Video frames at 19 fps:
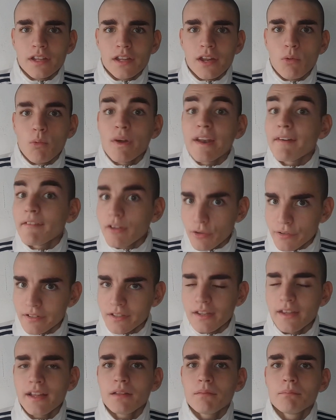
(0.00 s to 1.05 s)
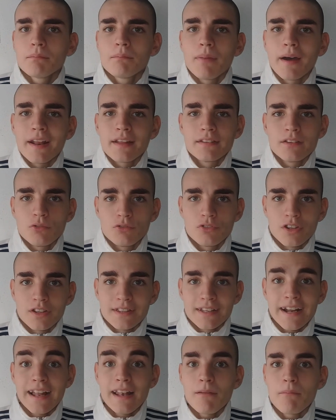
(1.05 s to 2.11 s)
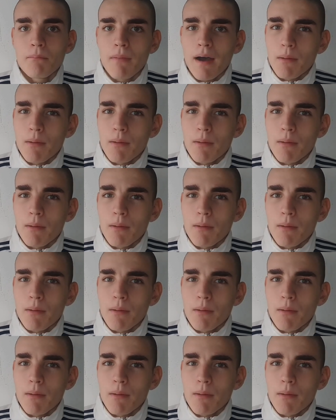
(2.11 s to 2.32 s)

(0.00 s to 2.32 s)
tiene buena velocidad para hacer un central,